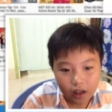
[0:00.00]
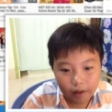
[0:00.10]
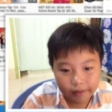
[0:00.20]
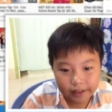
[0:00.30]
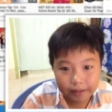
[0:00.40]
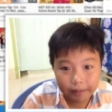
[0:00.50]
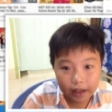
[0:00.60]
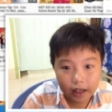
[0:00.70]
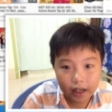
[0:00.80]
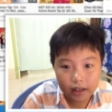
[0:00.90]
không có gì
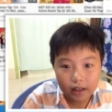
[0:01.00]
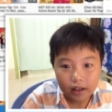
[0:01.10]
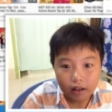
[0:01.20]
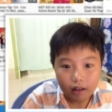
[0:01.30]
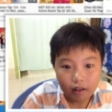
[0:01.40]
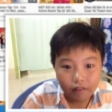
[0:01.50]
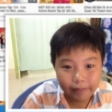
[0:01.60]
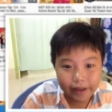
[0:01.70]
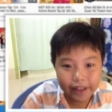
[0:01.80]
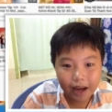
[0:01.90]
mới hết và
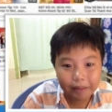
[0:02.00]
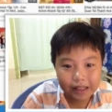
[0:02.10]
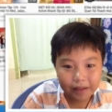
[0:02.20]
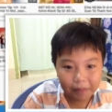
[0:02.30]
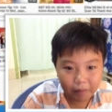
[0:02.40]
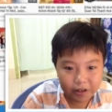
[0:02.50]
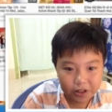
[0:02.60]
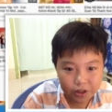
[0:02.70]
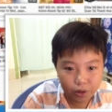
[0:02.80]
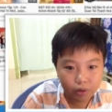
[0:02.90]
bây giờ mình sẽ bấm
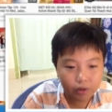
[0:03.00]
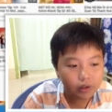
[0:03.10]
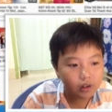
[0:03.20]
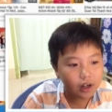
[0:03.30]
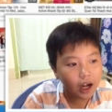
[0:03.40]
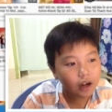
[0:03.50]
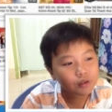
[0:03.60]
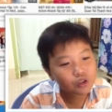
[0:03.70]
vào